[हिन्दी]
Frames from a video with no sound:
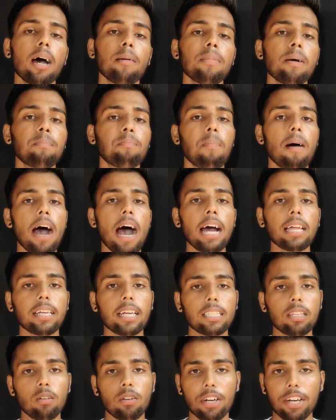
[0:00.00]
अब मैं
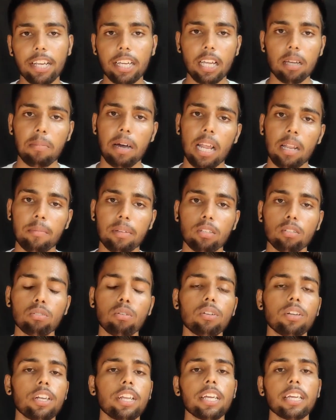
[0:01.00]
बात करता हूँ ट्रिक के बारे में
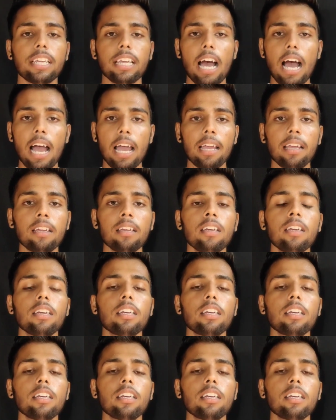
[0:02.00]
दोस्तों ट्रिक क्या है